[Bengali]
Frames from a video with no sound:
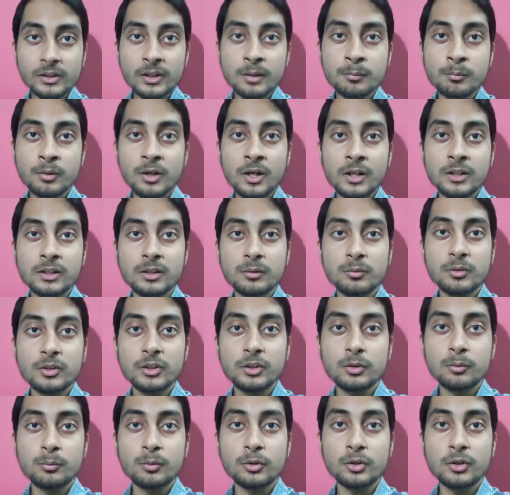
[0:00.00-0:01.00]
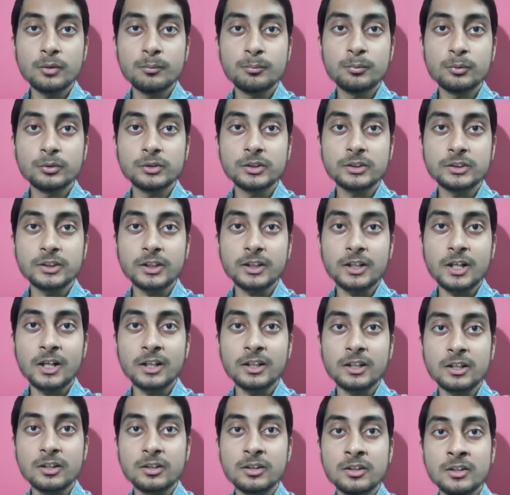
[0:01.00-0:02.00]
এবং আন্দামান নিকোবর দ্বীপপুঞ্জে সেই
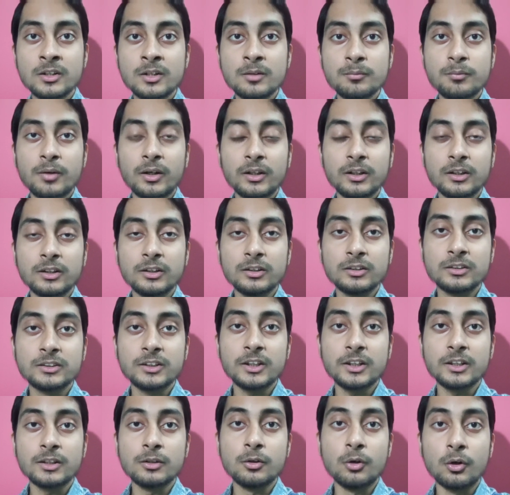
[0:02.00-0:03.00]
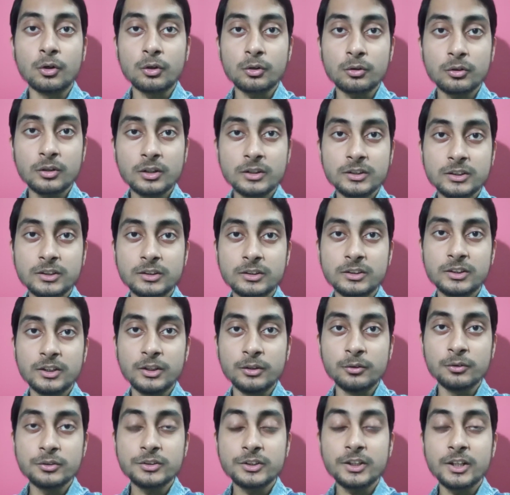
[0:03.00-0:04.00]
কালা পালির সেই ঘটনা যে
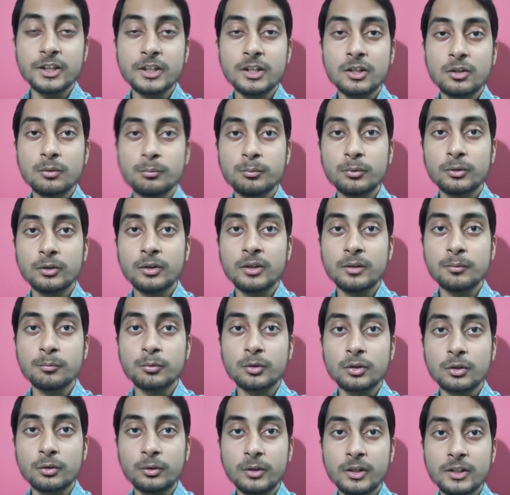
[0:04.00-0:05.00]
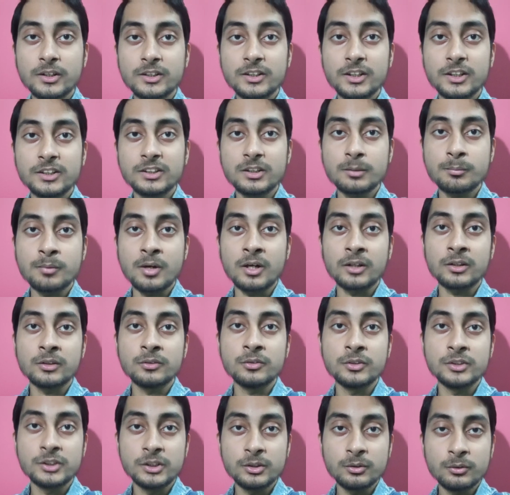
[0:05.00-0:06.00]
ছিল সেইটার উপর নির্ভর করে এই সিরিজটা বানানো
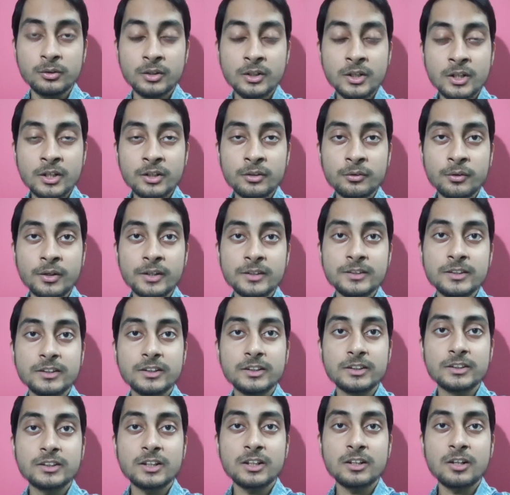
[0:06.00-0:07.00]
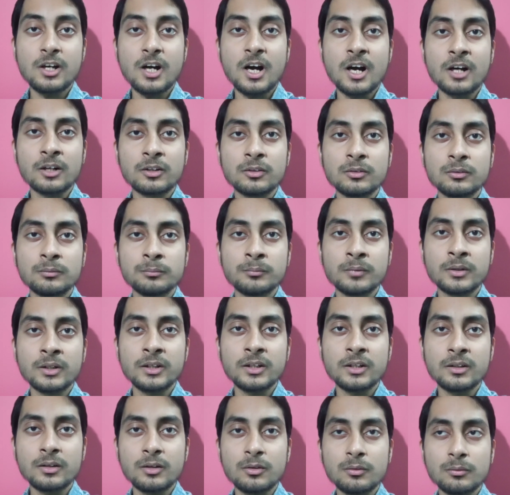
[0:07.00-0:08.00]
হয়েছিল তো এই সিরিজটা মানে
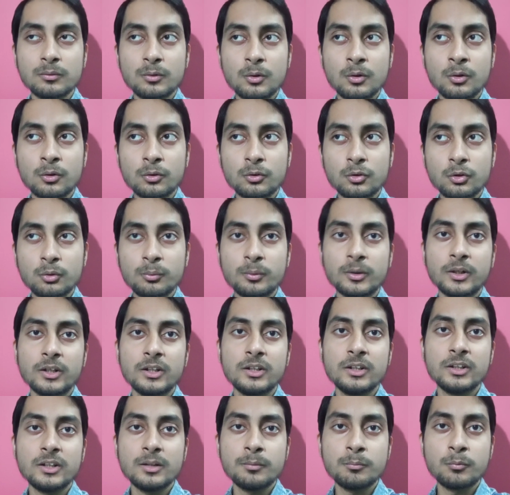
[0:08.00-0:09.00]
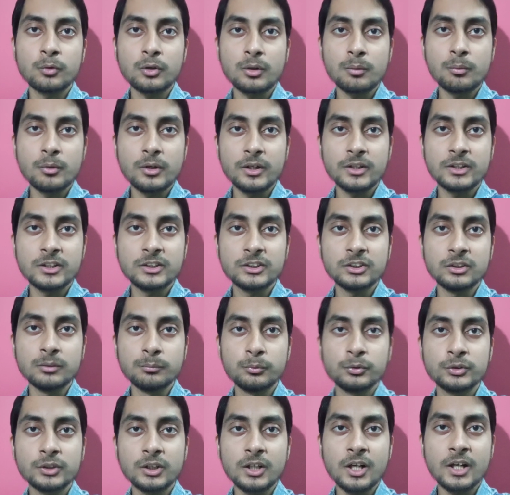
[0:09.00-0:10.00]
অক্টোবরের দিকে মোটামুটি এসেছিল
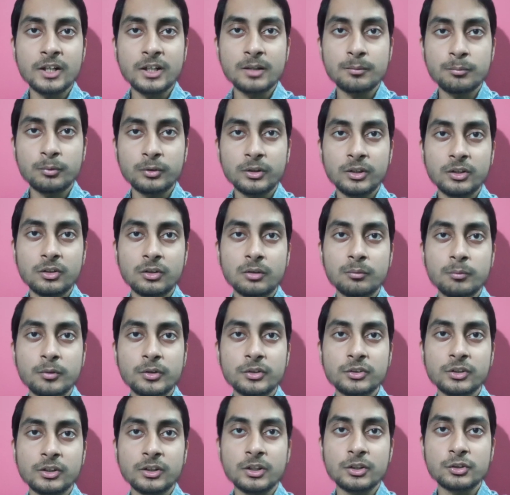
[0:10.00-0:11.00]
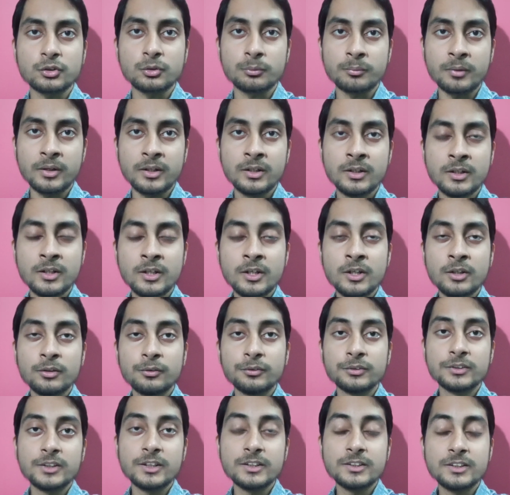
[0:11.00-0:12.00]
পূজার আগে পরে এরকম কিছু একটা সময়
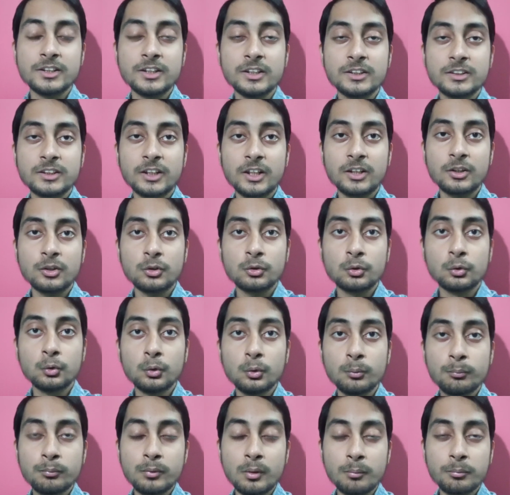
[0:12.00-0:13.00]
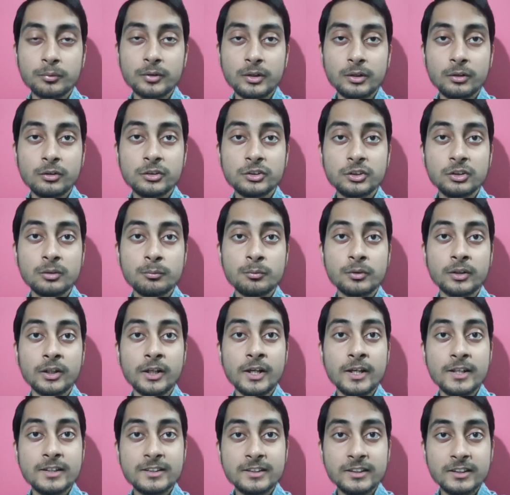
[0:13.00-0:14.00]
তো সেই সিরিজটা কিন্তু খুব পপুলার হয়েছিল এবং
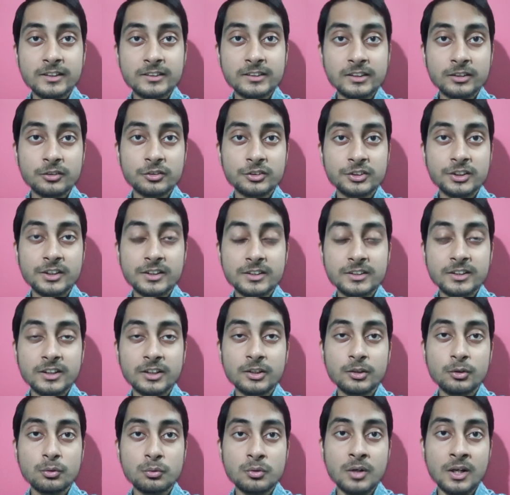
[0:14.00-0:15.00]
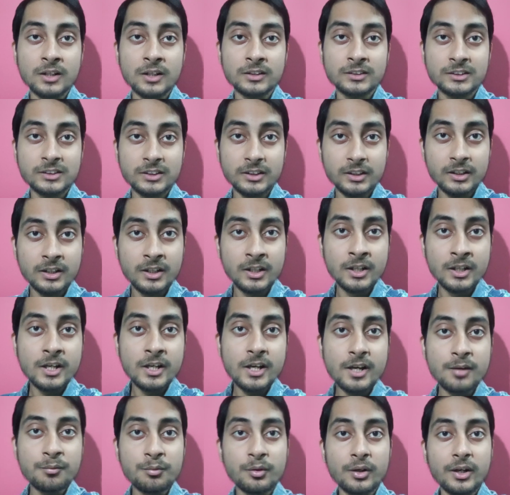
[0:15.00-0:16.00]
এই সিরিজেরও সিজন টু আসছে
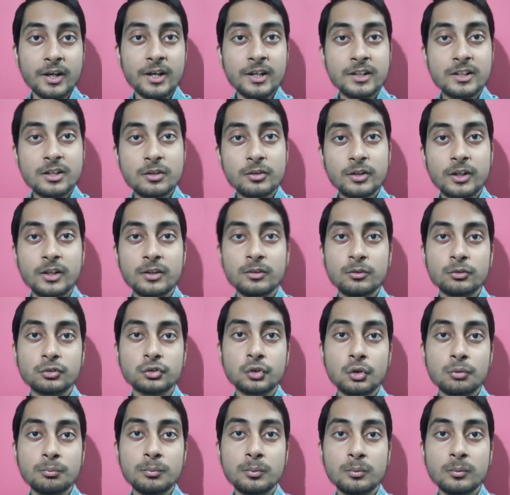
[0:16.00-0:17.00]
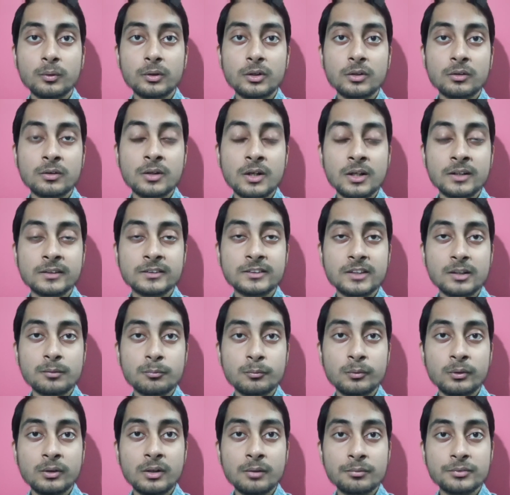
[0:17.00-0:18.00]
এবং এটাও কিন্তু সম্ভবত গানস অ্যান্ড
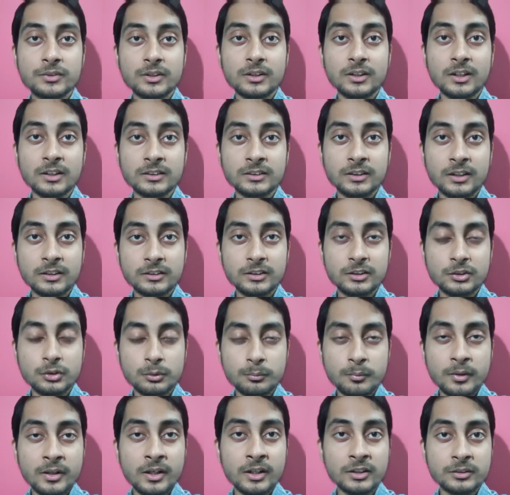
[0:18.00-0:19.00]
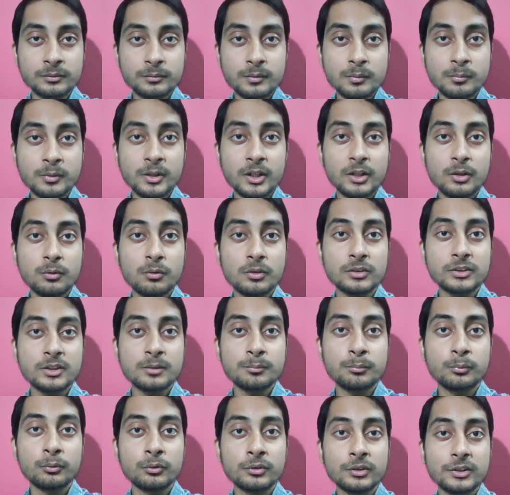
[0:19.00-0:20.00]
গুলাবসের কাছাকাছি সময় আসবে মানে দু
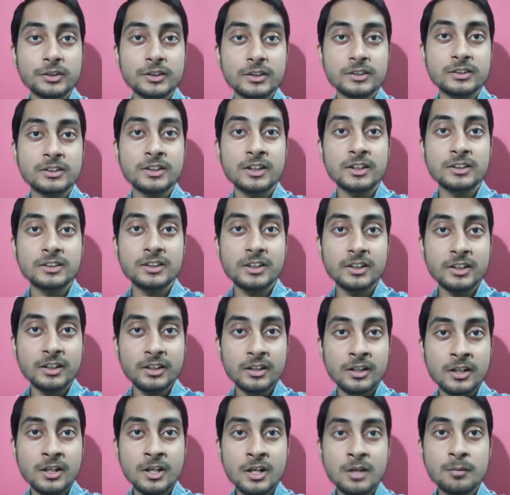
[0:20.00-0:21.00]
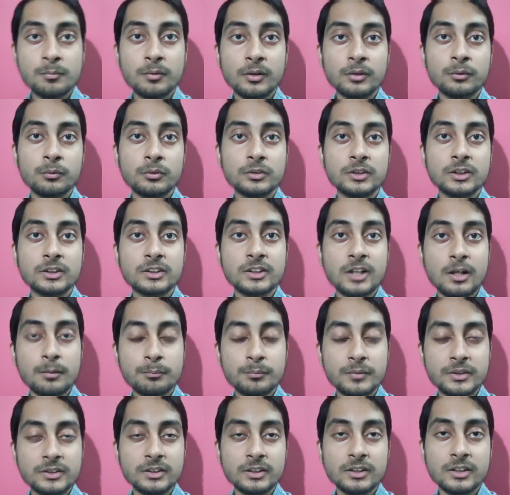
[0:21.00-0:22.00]
হাজার পঁচিশের শেষ দিকে বা দু হাজার
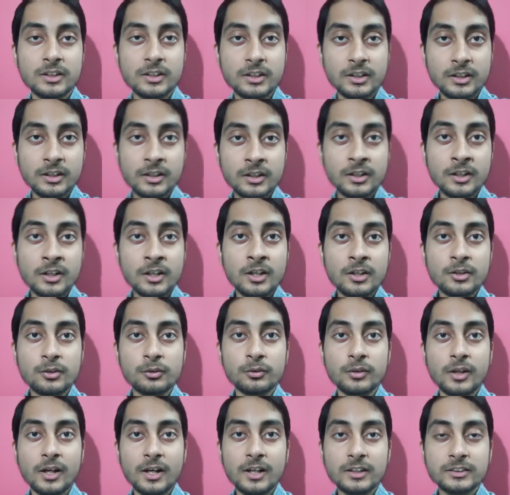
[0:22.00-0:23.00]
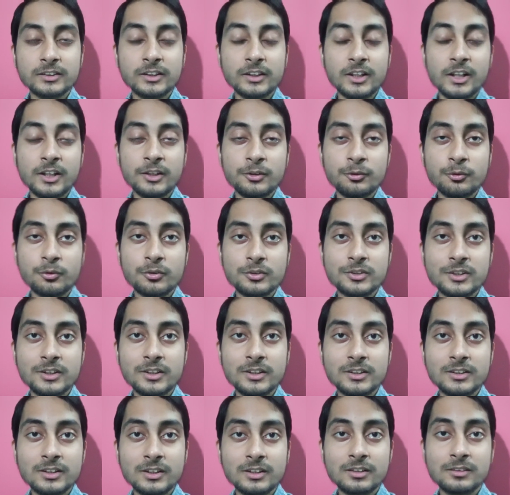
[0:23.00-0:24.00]
ছাব্বিশের দিকে তো দেখা যাক এই দুটো
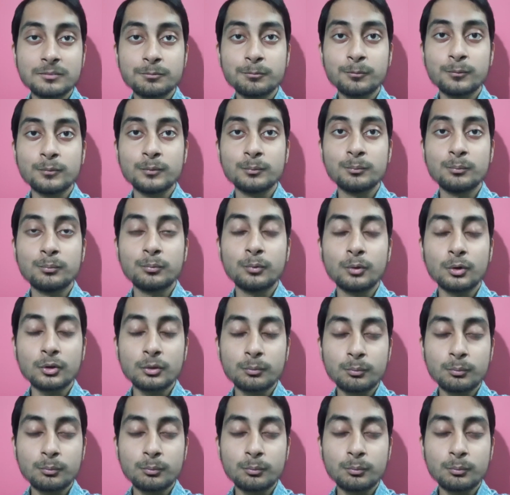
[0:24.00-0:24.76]
সিরিজের পদ